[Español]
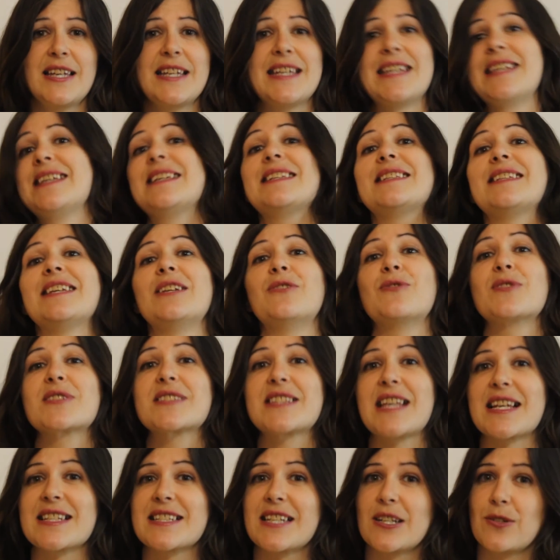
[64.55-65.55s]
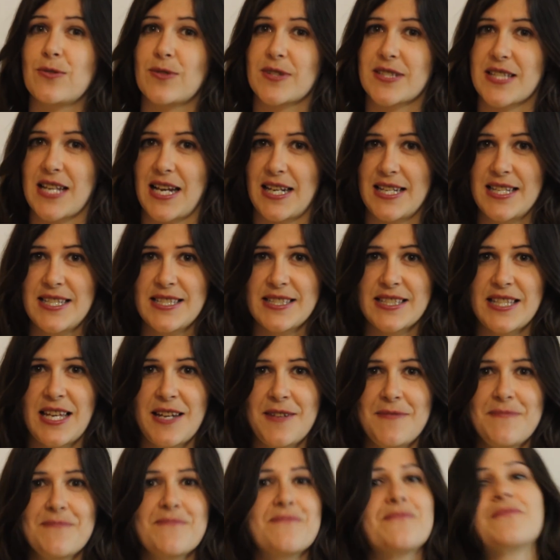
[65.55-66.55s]
y si no estás en nuestra lista,
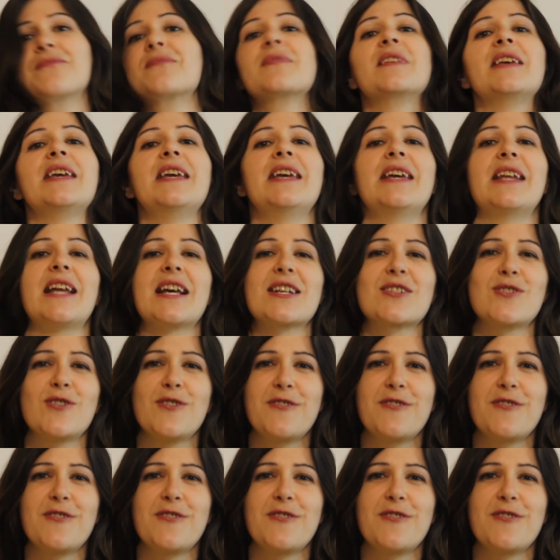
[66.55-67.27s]
ir a